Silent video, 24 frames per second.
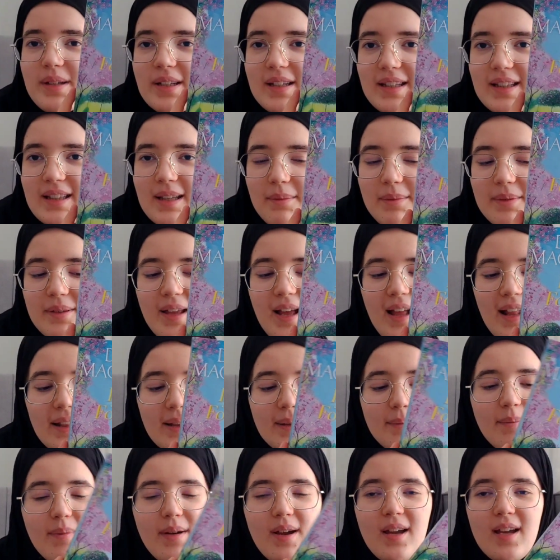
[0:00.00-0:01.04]
bir kitabını
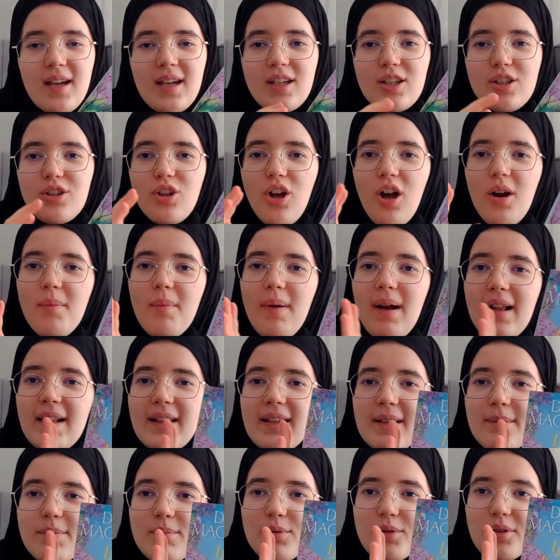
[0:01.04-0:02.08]
aldım.
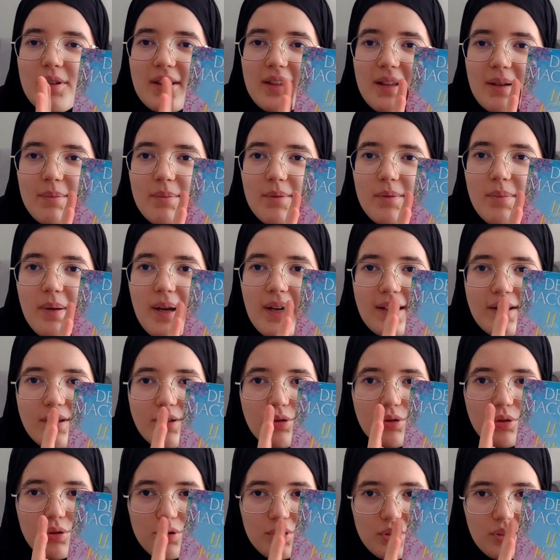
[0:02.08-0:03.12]
Normalde bu kitabı ben
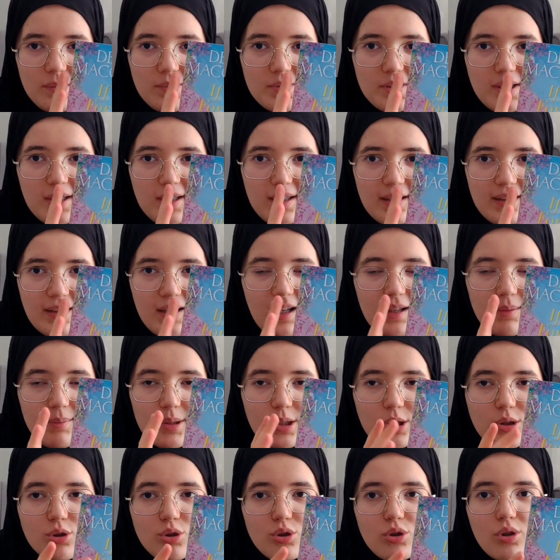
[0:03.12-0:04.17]
Türkçe bir şekilde
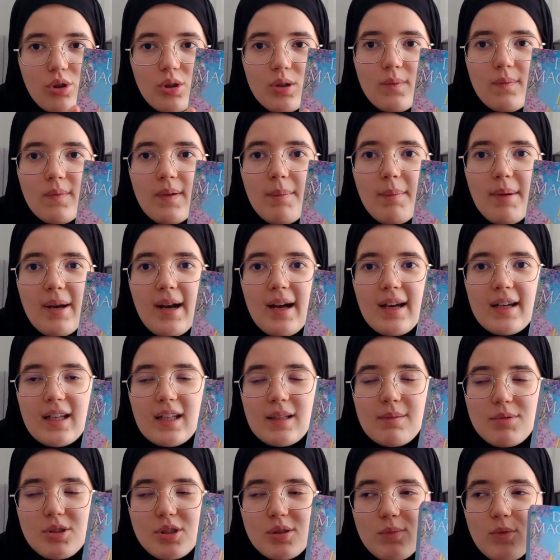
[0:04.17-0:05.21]
almayı düşünüyordum ve merak
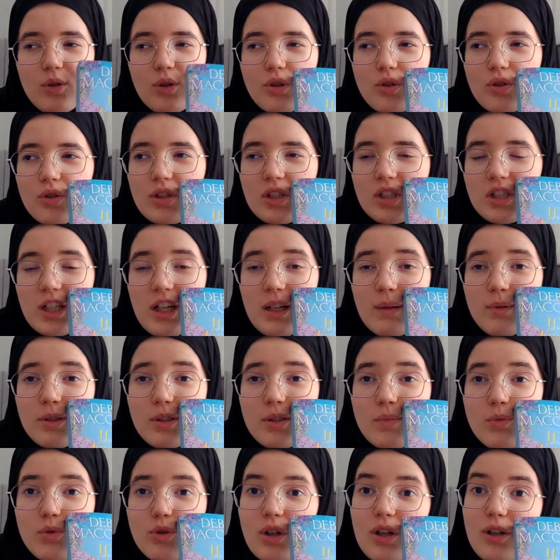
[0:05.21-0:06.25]
etmiştim. Konusunu
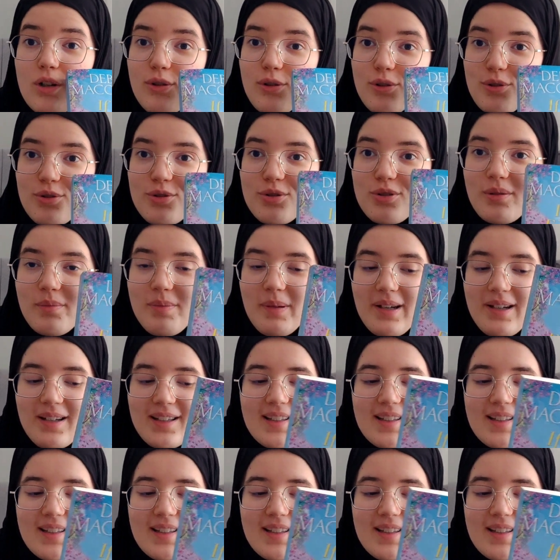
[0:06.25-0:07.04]
incelemiştim. Şu an konusunu pek